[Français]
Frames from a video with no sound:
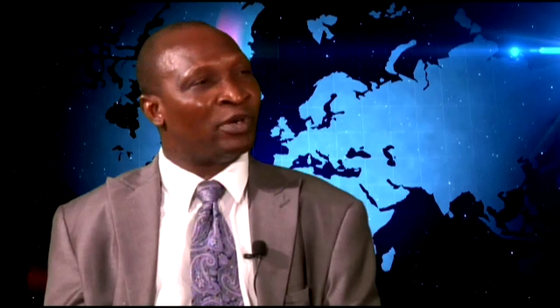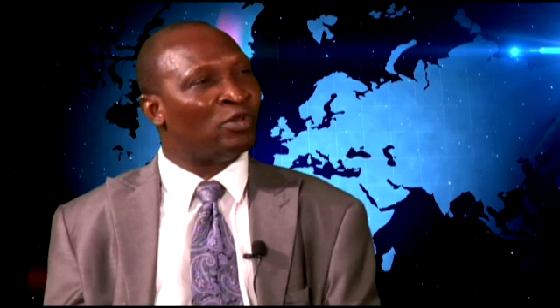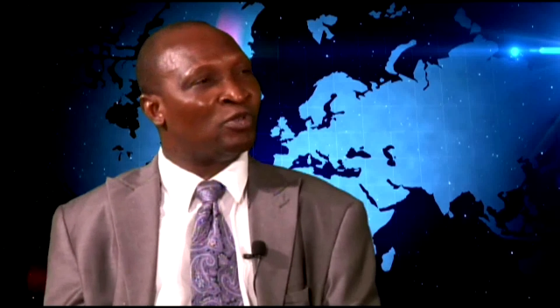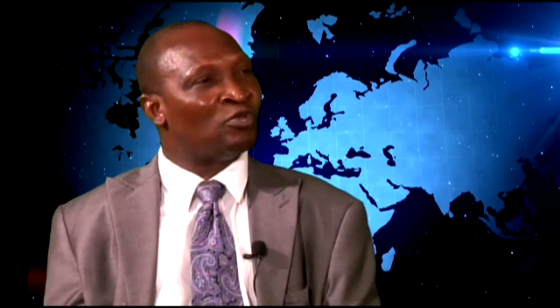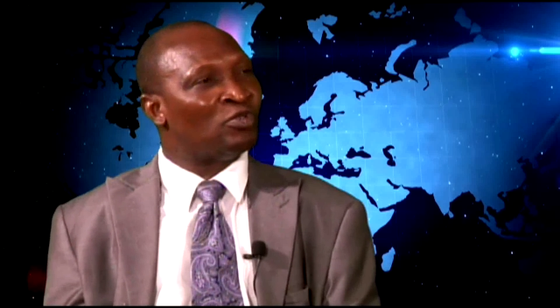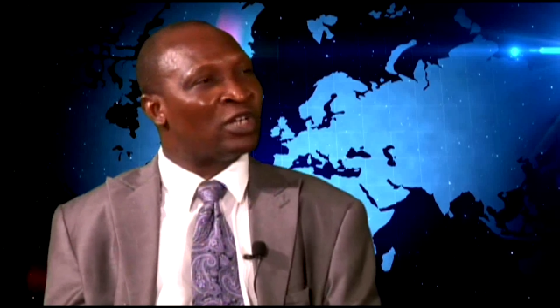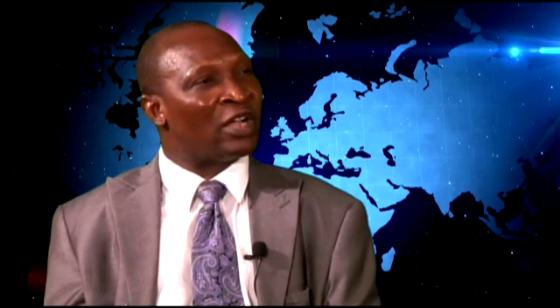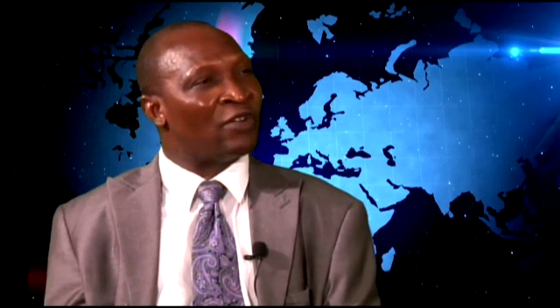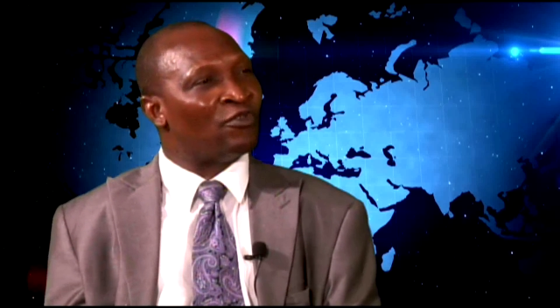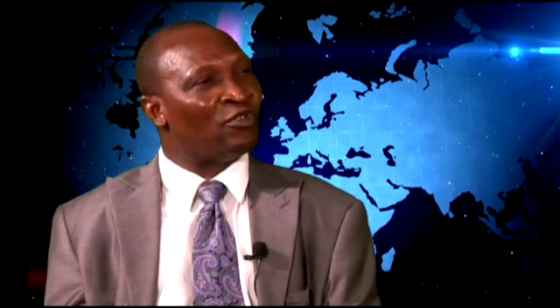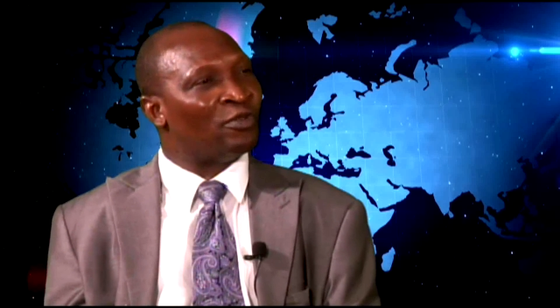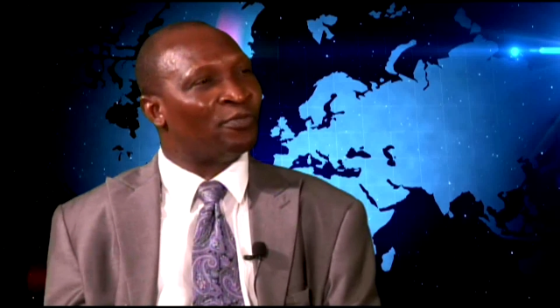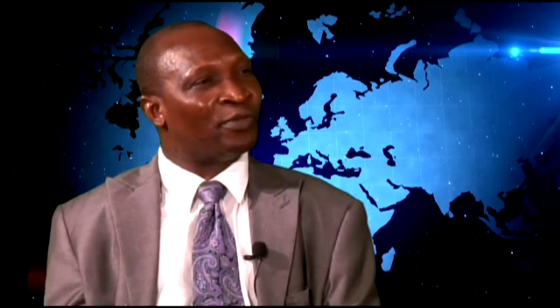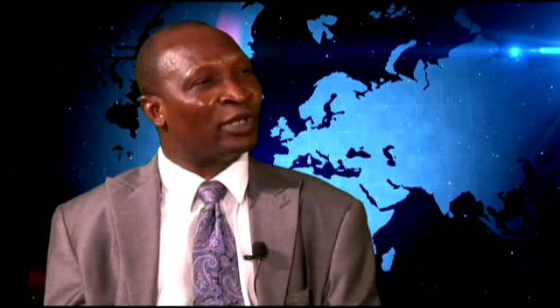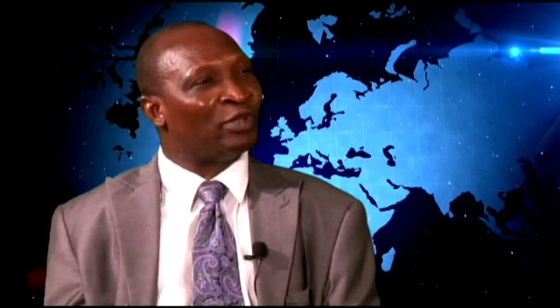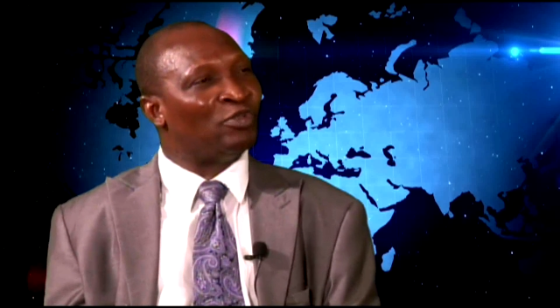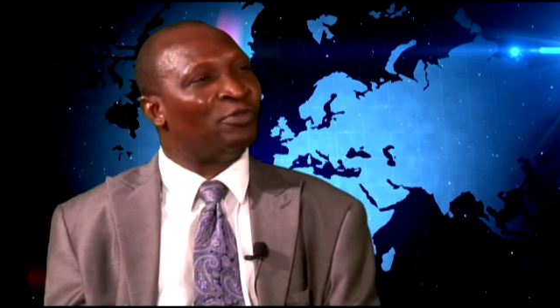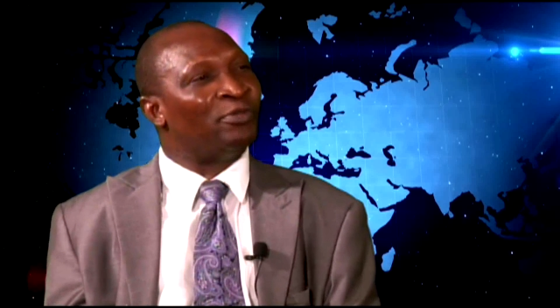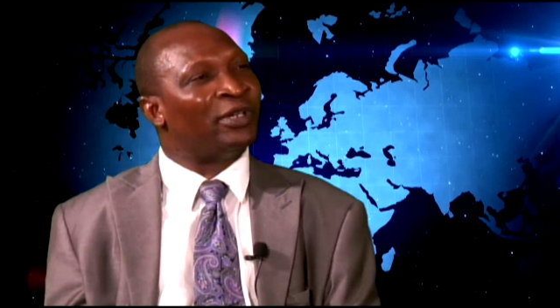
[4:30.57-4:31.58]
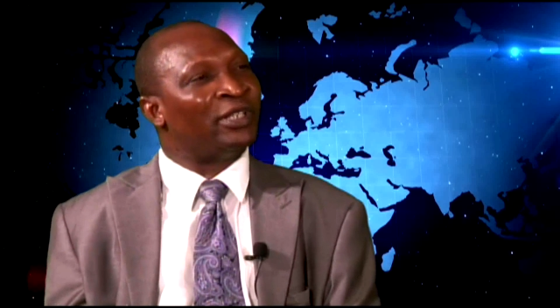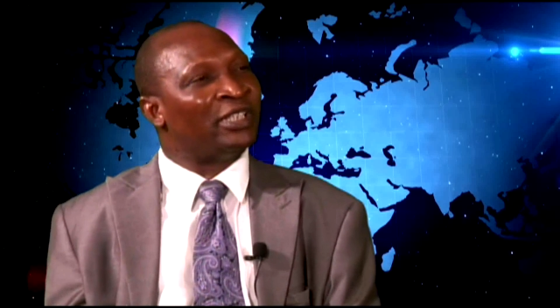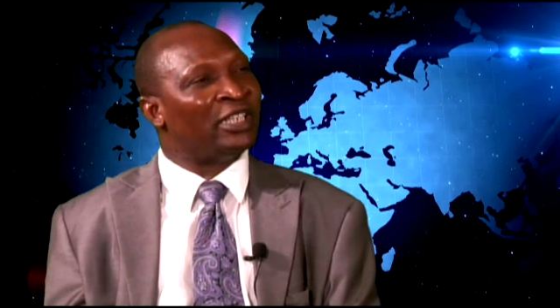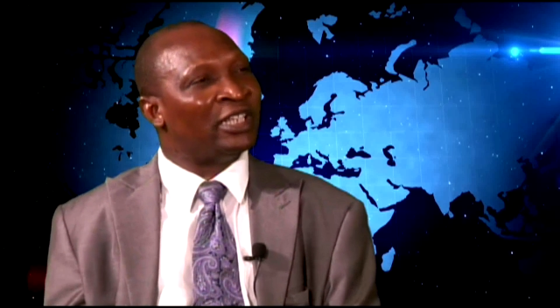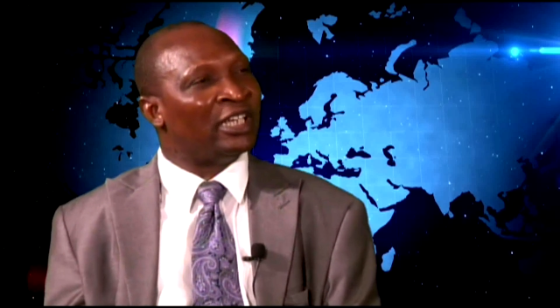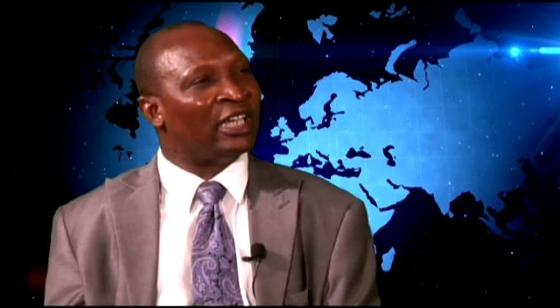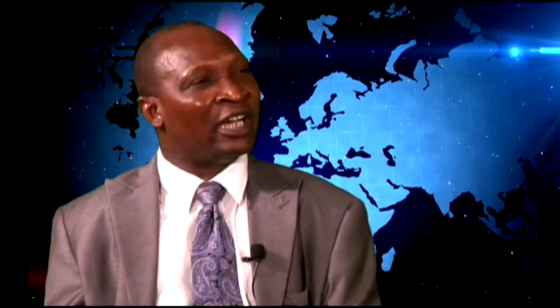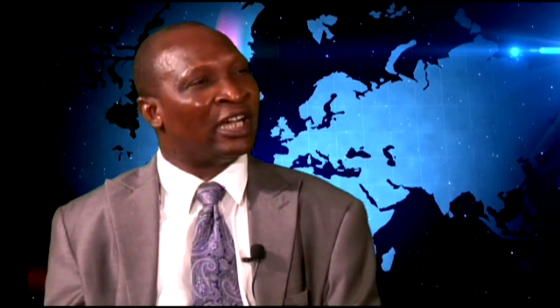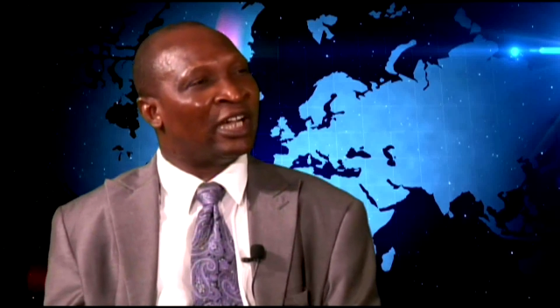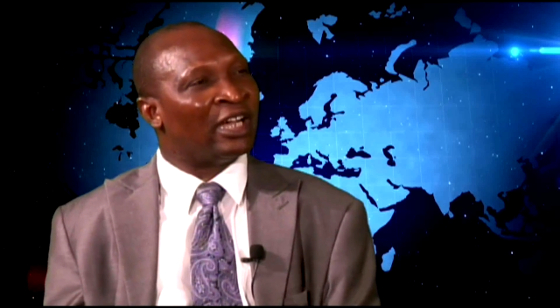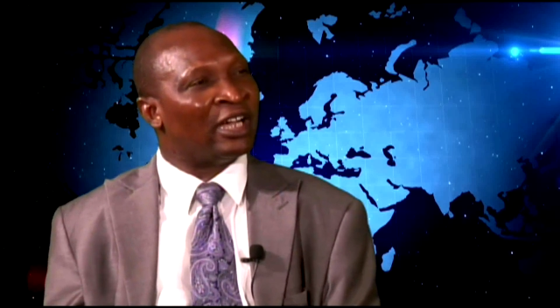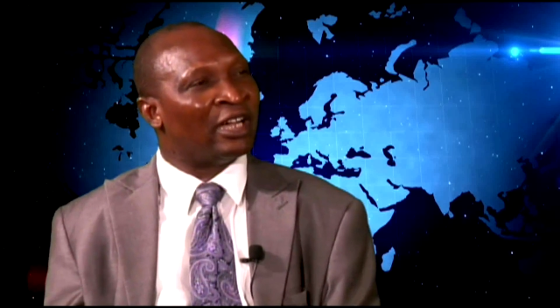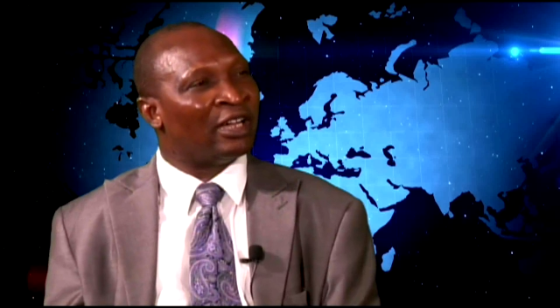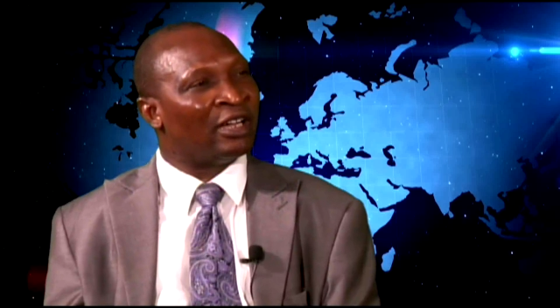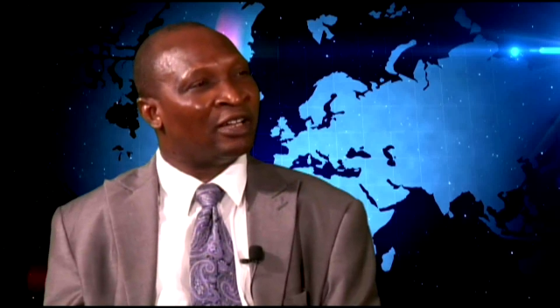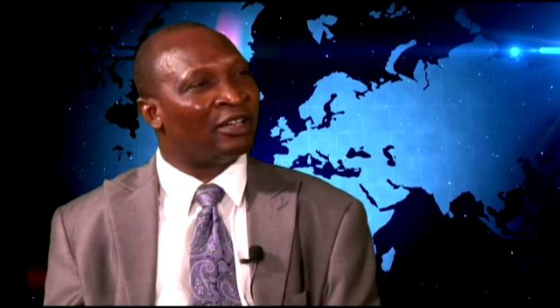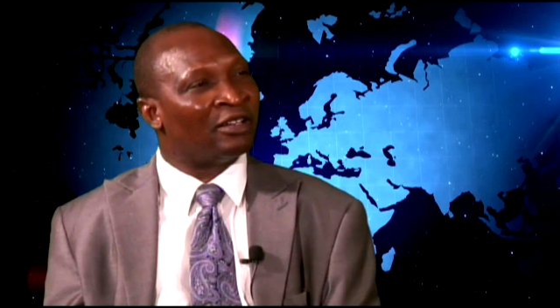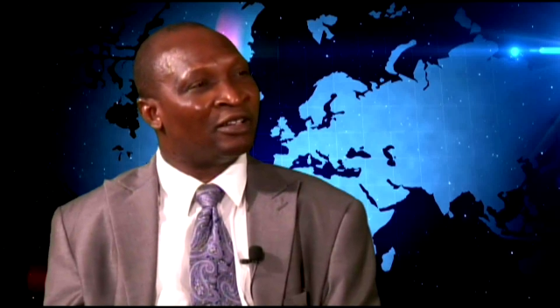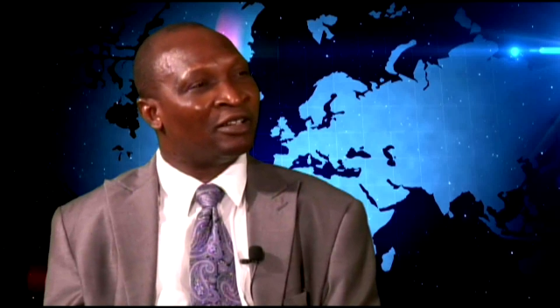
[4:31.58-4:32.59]
nous n'avions pas demandé
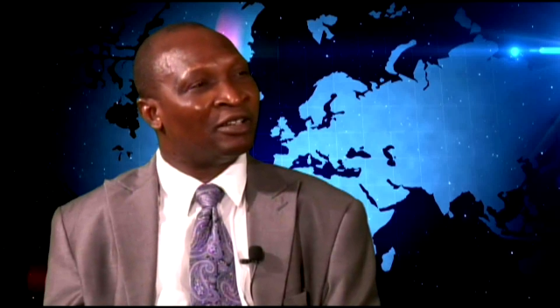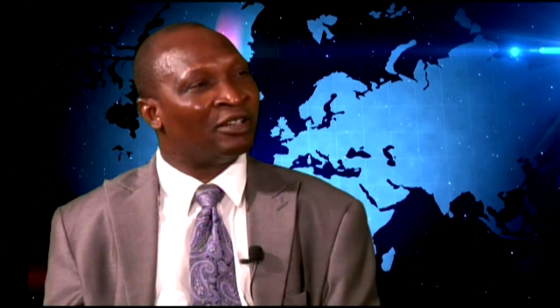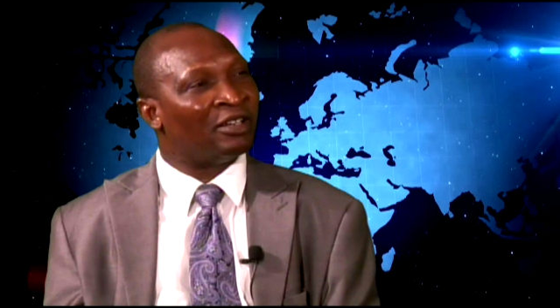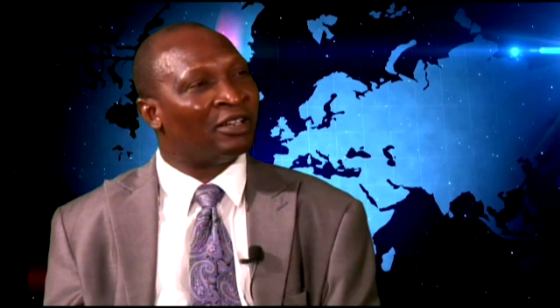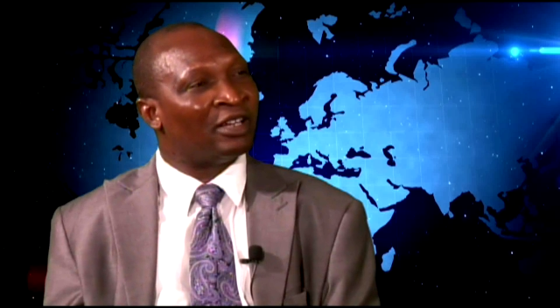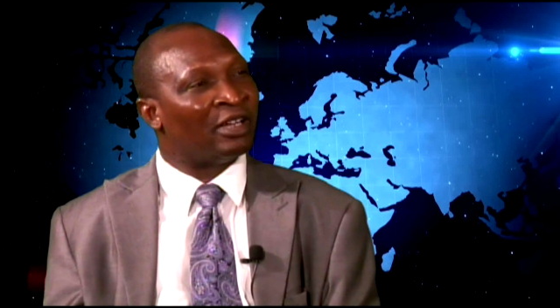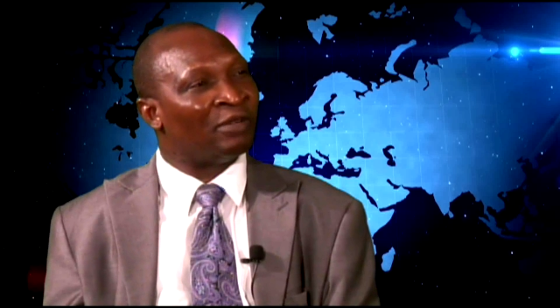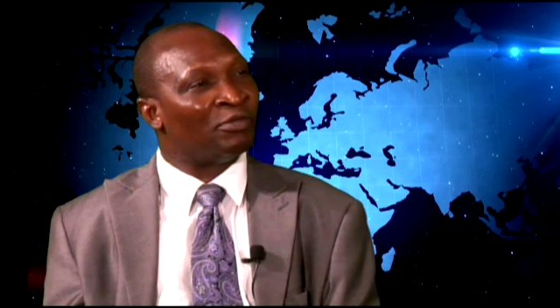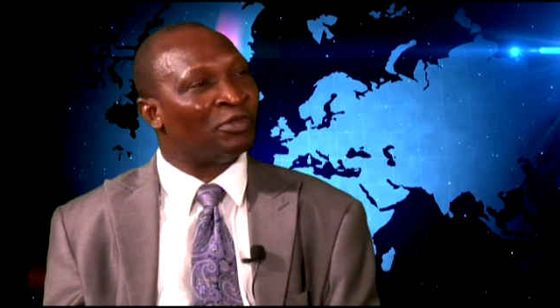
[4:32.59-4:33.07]
à, M.